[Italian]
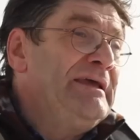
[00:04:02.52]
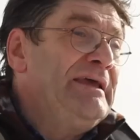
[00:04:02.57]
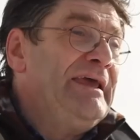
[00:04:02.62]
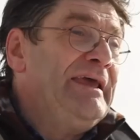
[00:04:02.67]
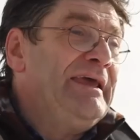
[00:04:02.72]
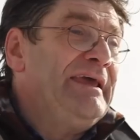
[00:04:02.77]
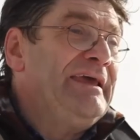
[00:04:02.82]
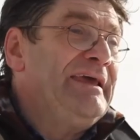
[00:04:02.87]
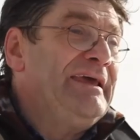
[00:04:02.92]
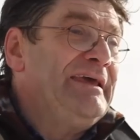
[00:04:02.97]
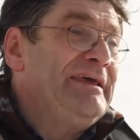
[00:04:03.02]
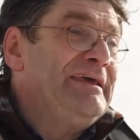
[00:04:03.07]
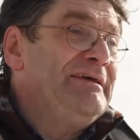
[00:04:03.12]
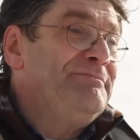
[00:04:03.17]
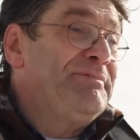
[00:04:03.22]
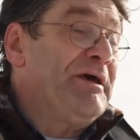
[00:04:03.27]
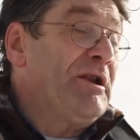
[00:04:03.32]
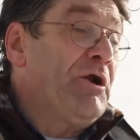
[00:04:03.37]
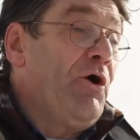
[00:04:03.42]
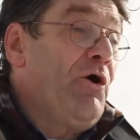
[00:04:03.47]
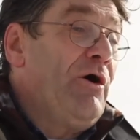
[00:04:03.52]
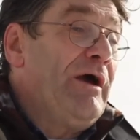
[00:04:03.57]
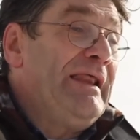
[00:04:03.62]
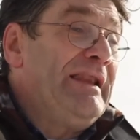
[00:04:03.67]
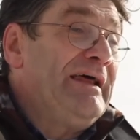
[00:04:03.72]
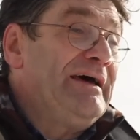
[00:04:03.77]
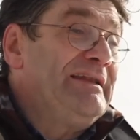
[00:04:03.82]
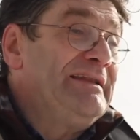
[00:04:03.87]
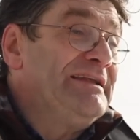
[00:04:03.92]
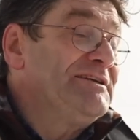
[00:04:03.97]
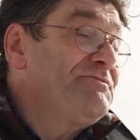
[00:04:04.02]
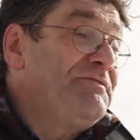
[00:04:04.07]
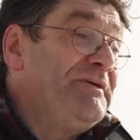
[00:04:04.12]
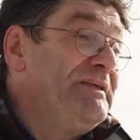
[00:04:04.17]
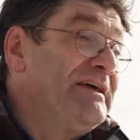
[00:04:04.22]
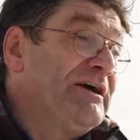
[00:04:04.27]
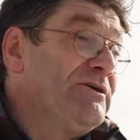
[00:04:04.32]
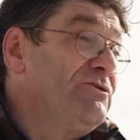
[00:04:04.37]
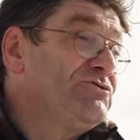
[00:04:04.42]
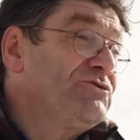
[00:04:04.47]
e, però è la, la
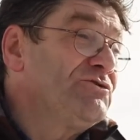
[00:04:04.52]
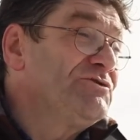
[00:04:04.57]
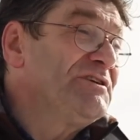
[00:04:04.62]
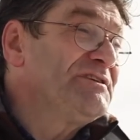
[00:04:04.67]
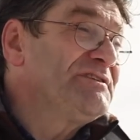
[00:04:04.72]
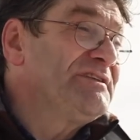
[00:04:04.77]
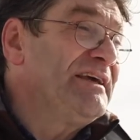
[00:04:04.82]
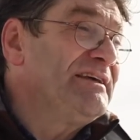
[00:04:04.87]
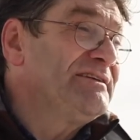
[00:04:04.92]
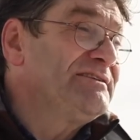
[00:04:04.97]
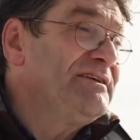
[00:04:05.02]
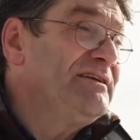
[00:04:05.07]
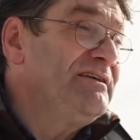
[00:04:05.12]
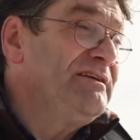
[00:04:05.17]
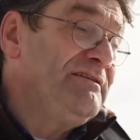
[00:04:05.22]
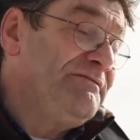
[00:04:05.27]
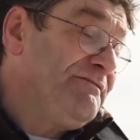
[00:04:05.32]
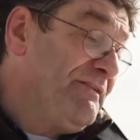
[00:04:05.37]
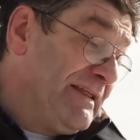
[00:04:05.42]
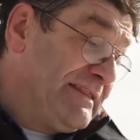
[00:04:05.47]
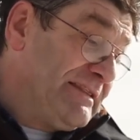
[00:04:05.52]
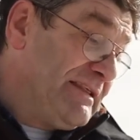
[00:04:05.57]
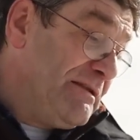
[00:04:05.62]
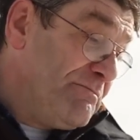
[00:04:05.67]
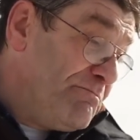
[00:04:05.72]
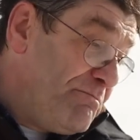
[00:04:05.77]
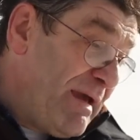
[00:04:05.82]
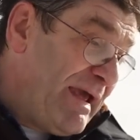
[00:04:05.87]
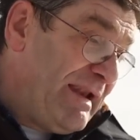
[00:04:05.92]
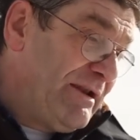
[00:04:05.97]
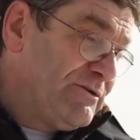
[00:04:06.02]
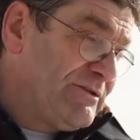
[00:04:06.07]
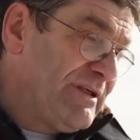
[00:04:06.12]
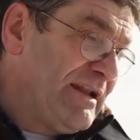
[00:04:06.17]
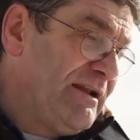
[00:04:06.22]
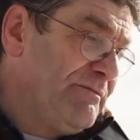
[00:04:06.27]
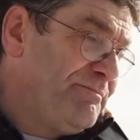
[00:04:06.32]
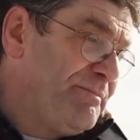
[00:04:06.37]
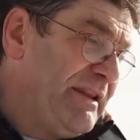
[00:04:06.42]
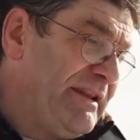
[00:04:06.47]
sfida contro se stessi, infatti il bello
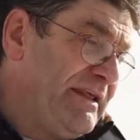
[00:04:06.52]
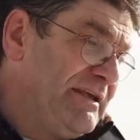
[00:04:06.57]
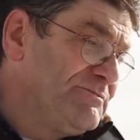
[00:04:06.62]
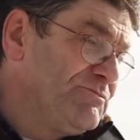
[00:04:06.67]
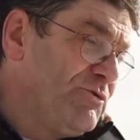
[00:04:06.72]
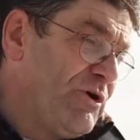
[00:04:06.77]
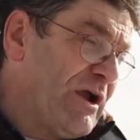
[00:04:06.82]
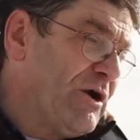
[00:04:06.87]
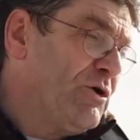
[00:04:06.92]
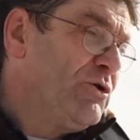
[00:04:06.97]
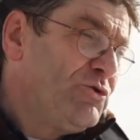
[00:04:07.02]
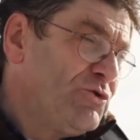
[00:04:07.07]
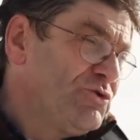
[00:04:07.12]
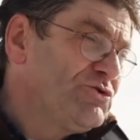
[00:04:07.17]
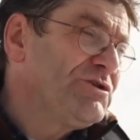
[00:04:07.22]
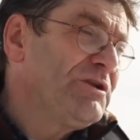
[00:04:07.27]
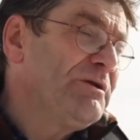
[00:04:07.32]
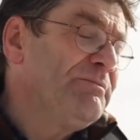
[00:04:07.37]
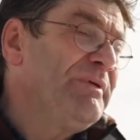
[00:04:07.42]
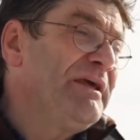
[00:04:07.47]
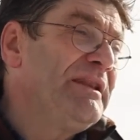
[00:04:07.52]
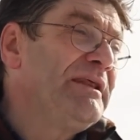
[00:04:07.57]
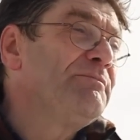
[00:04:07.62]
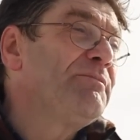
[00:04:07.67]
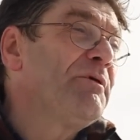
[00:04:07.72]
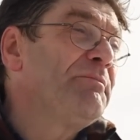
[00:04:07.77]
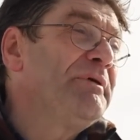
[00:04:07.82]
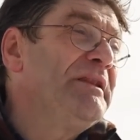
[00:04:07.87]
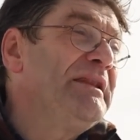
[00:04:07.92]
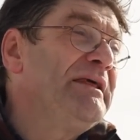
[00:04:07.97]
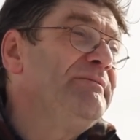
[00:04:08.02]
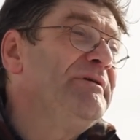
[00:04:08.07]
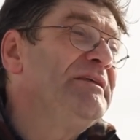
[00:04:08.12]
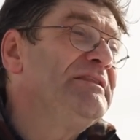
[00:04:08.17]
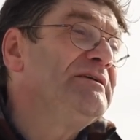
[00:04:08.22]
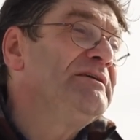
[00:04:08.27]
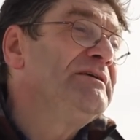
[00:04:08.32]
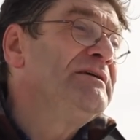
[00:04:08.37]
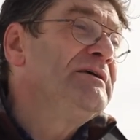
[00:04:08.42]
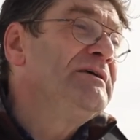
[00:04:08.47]
dell'alpinismo è conoscere bene i propri
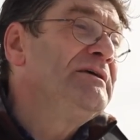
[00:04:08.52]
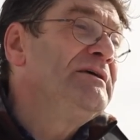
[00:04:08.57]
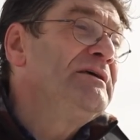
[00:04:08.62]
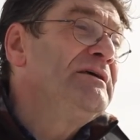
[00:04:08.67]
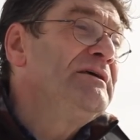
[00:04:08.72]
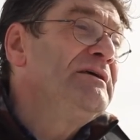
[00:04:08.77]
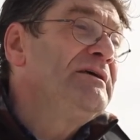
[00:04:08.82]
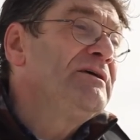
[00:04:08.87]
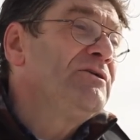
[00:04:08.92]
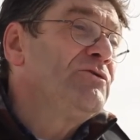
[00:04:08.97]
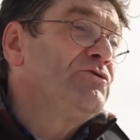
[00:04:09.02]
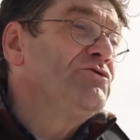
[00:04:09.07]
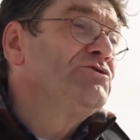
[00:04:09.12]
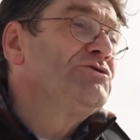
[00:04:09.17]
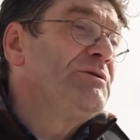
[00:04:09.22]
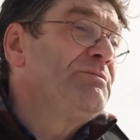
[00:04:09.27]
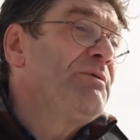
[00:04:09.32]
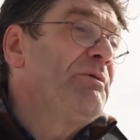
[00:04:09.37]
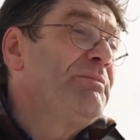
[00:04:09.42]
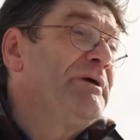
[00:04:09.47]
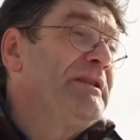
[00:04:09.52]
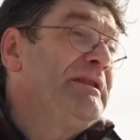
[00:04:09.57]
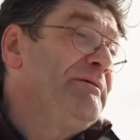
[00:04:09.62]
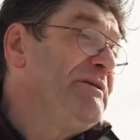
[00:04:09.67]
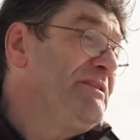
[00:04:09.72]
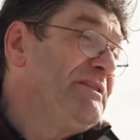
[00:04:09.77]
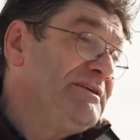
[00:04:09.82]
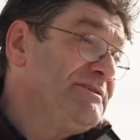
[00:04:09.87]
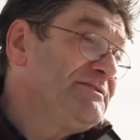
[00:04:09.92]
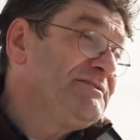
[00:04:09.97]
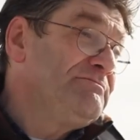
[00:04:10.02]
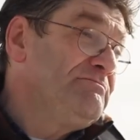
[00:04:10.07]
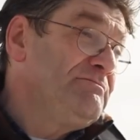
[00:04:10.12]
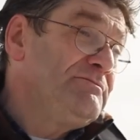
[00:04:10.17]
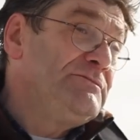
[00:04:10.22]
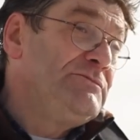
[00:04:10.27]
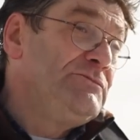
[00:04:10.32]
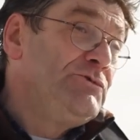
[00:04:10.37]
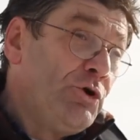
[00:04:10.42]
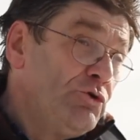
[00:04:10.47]
limiti, conoscere i propri limiti,
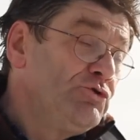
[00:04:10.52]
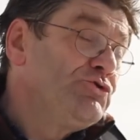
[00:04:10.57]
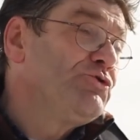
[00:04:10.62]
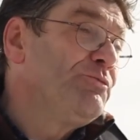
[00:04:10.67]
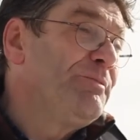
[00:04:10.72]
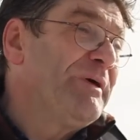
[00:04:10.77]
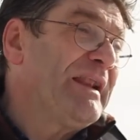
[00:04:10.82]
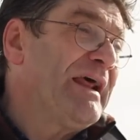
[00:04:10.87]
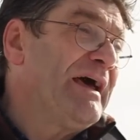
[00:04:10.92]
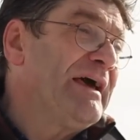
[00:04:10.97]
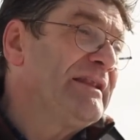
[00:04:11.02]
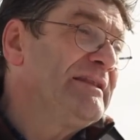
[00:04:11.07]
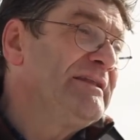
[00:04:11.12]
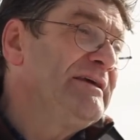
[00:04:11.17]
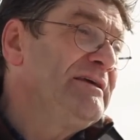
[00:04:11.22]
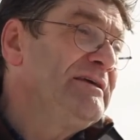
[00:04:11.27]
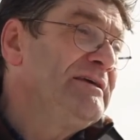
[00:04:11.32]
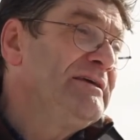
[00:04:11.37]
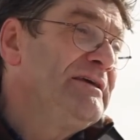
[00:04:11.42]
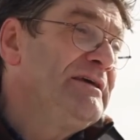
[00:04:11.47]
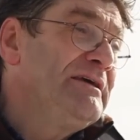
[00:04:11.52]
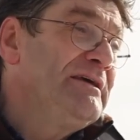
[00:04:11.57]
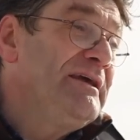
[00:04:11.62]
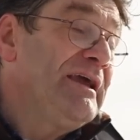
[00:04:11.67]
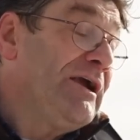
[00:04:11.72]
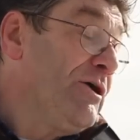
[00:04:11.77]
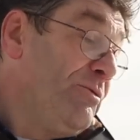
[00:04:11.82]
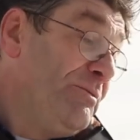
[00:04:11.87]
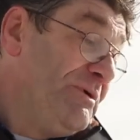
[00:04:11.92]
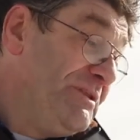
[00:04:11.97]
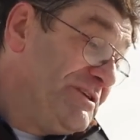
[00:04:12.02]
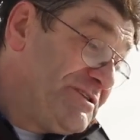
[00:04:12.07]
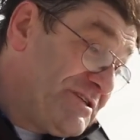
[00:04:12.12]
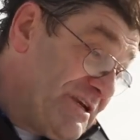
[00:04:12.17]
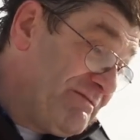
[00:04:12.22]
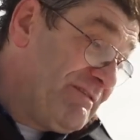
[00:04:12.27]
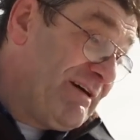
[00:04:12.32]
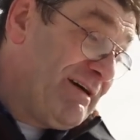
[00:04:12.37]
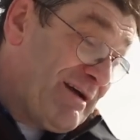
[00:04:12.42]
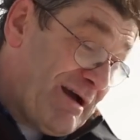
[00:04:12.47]
non superarli e come
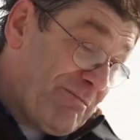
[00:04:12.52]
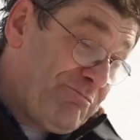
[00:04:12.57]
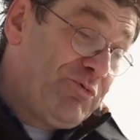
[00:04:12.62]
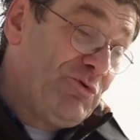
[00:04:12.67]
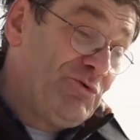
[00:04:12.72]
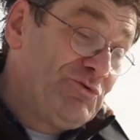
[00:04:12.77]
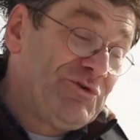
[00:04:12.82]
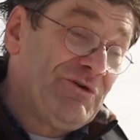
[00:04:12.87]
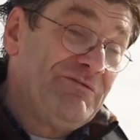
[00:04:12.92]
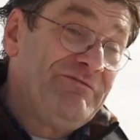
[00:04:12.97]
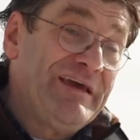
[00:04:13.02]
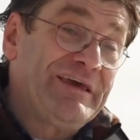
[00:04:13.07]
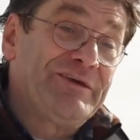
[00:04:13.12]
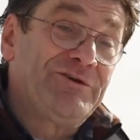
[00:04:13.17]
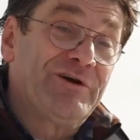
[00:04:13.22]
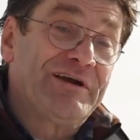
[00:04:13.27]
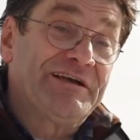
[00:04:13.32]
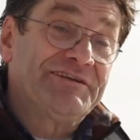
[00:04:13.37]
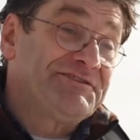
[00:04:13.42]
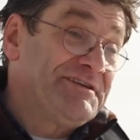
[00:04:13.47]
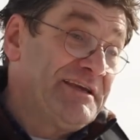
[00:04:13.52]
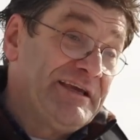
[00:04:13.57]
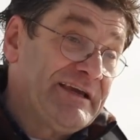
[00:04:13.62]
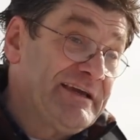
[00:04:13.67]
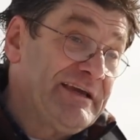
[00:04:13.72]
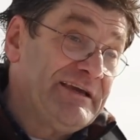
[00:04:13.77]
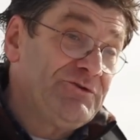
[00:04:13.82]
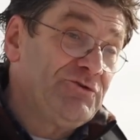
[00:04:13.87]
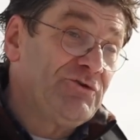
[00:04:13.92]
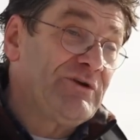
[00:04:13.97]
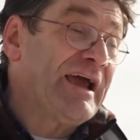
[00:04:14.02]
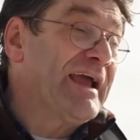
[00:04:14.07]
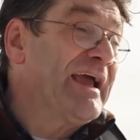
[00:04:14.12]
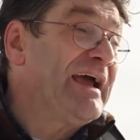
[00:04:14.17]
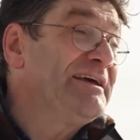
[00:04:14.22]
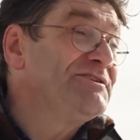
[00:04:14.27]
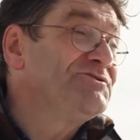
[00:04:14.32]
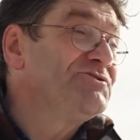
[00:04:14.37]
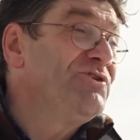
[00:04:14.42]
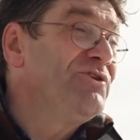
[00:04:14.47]
diceva appunto il vecchio Cassin che non a
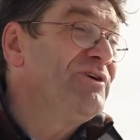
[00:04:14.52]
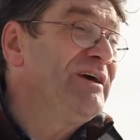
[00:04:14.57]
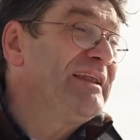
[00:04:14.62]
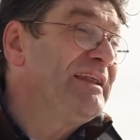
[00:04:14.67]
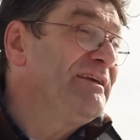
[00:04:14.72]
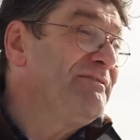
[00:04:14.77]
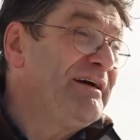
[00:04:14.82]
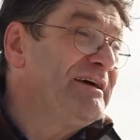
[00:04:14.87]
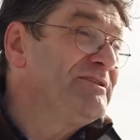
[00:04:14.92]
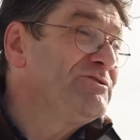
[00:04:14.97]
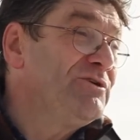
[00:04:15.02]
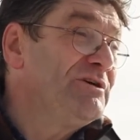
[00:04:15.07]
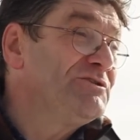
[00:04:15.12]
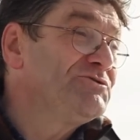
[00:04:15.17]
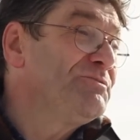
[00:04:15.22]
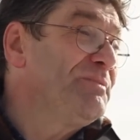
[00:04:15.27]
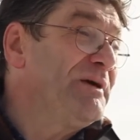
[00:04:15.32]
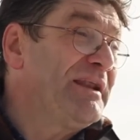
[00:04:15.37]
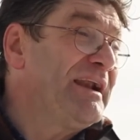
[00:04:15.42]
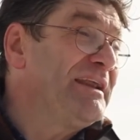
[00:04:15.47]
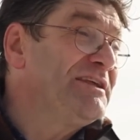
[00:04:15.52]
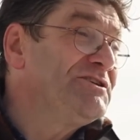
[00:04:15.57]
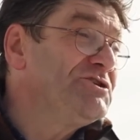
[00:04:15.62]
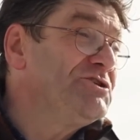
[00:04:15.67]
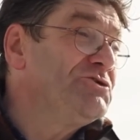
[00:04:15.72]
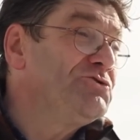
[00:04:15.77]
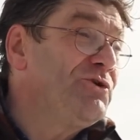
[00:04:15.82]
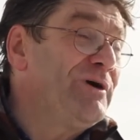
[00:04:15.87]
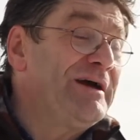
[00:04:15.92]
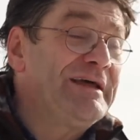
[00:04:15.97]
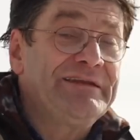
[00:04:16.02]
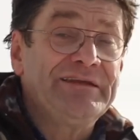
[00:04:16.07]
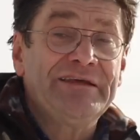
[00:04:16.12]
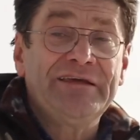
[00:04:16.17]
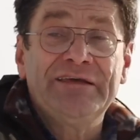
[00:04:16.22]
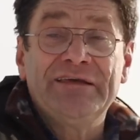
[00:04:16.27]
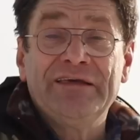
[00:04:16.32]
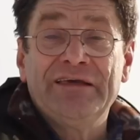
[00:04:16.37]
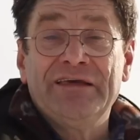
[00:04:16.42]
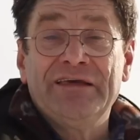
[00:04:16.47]
caso è arrivato a superare i 100 anni,